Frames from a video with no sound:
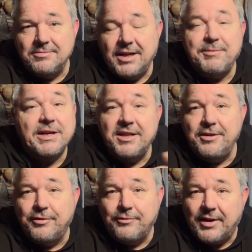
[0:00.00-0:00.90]
Ja, man kennt
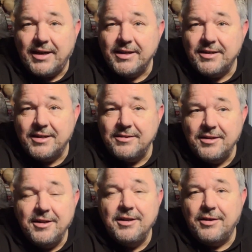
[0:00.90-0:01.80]
die von Fahrrädern,
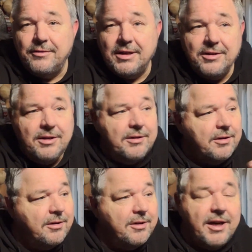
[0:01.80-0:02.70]
da werden die äh,